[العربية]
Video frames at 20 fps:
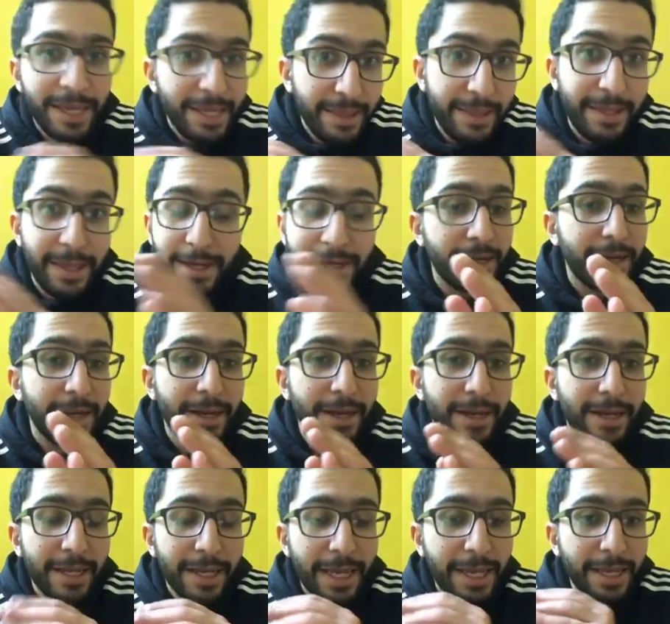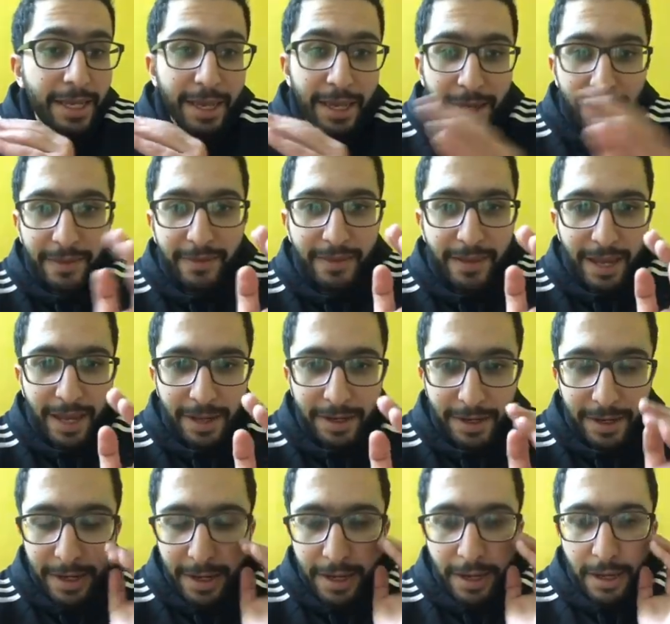جدا كان كارثي يعني
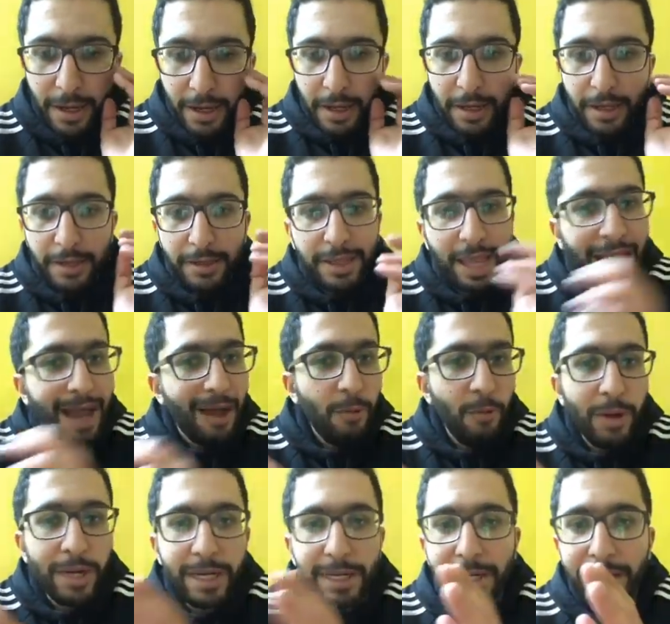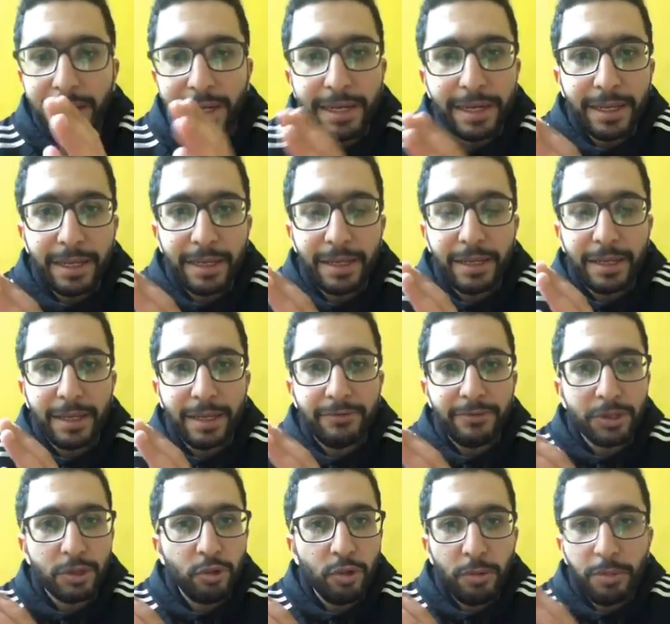تحول آه،
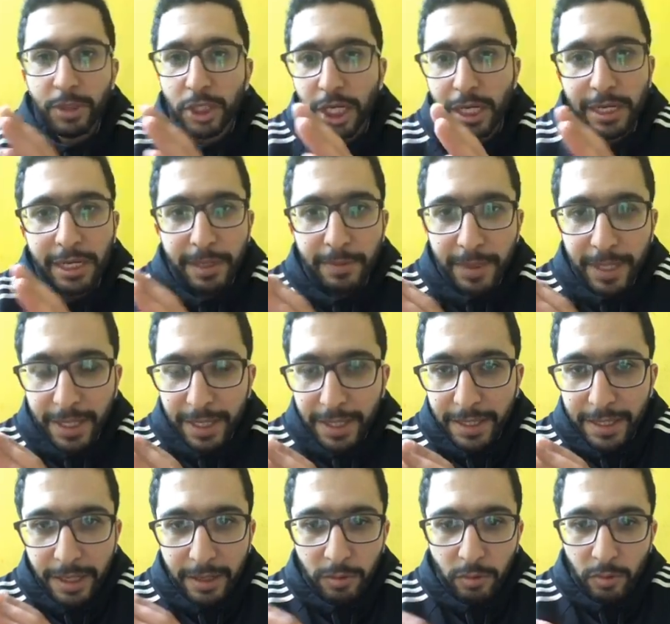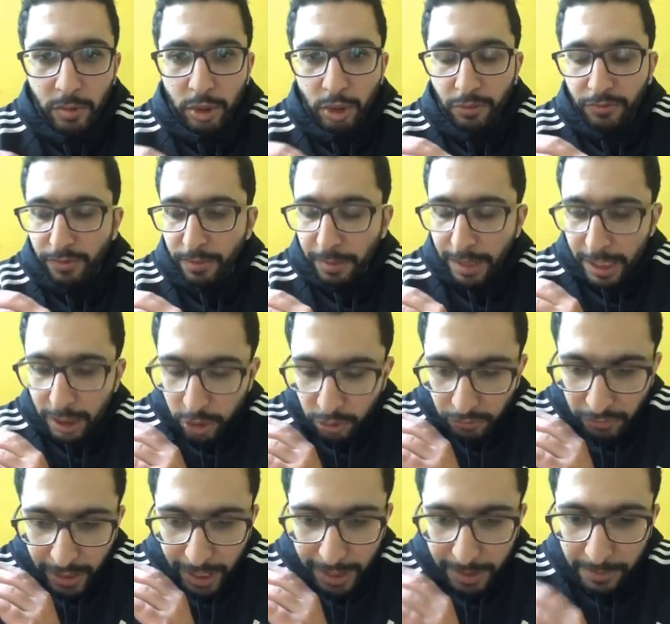فتوح بشكل كبير جدا وشوف بقى
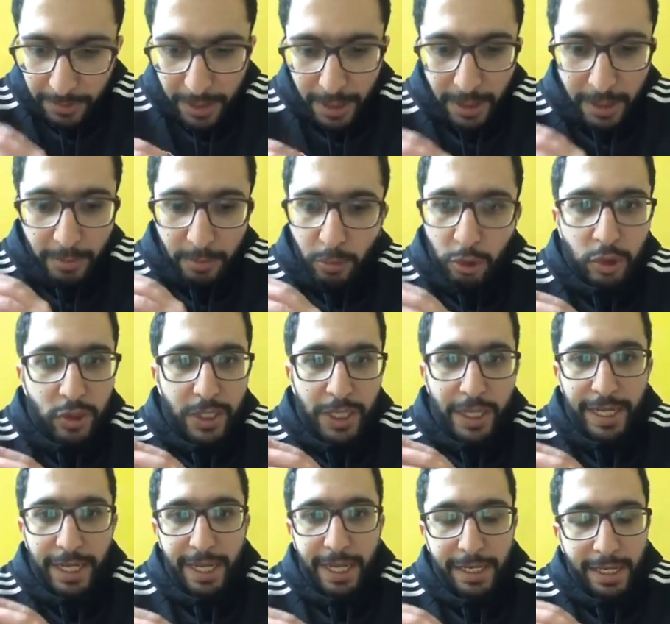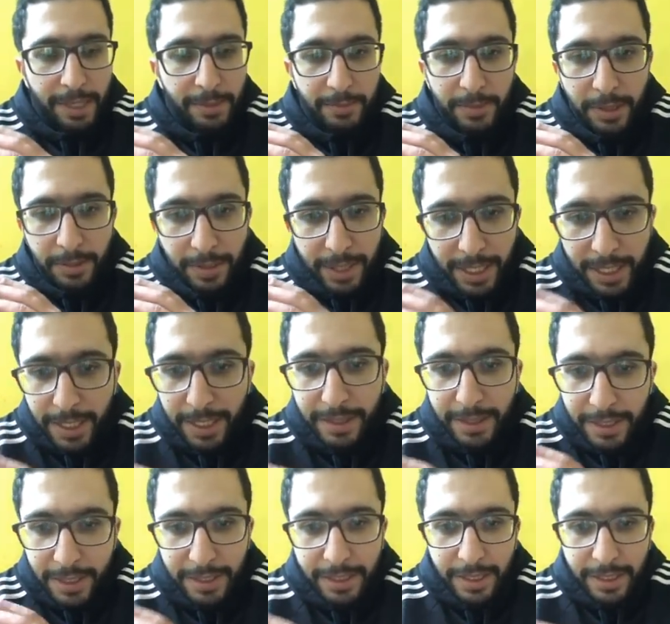نشوف لعيب مذهل يعني لعيب كبير
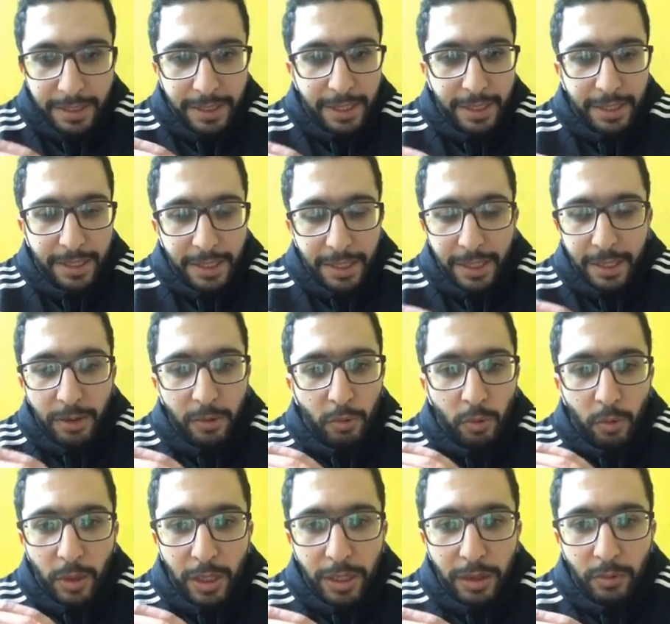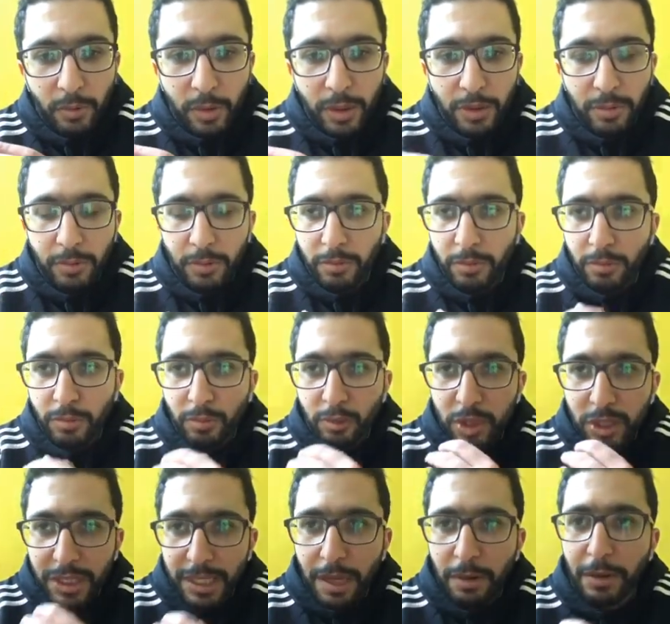جدا جدا
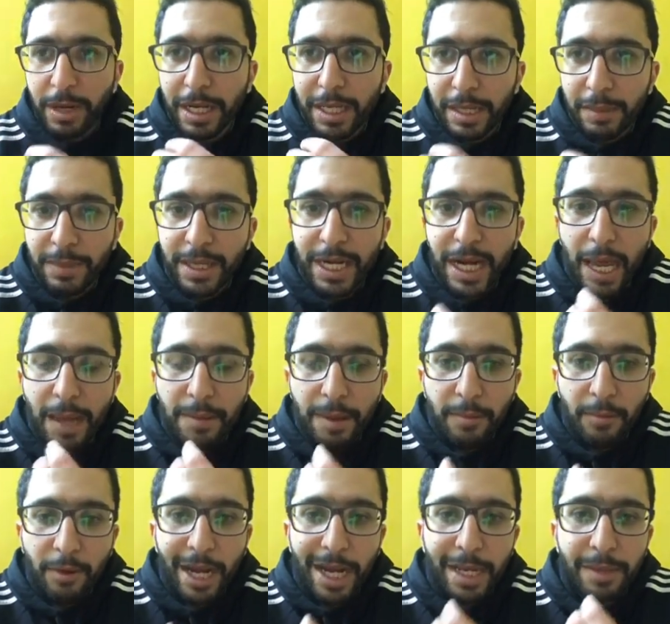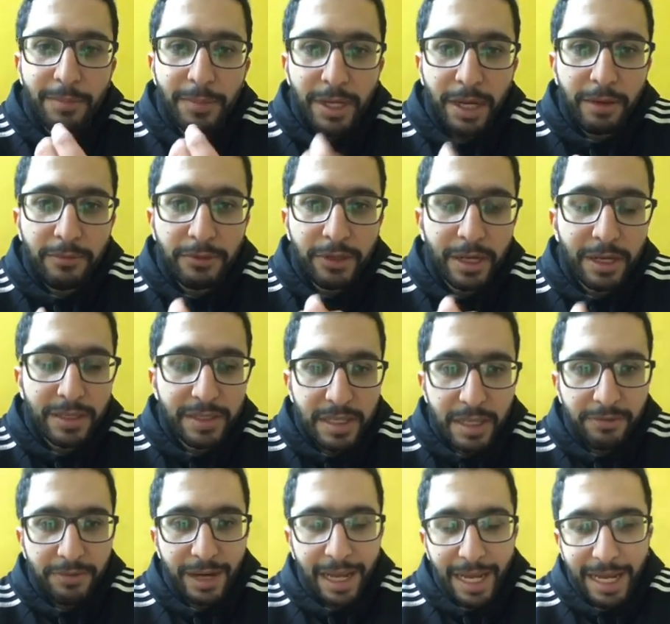ومستوى كبير امام واحد من افضل
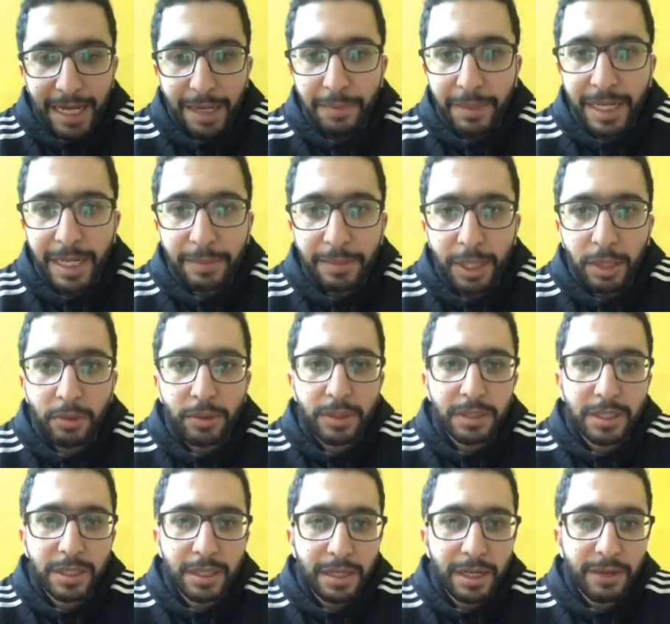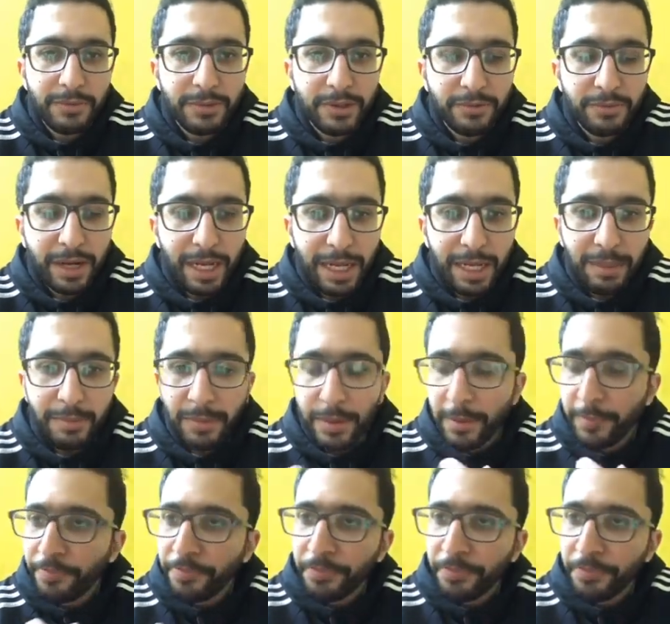الاظهره في العالم ان لم يكن الظهير الافضل في العالم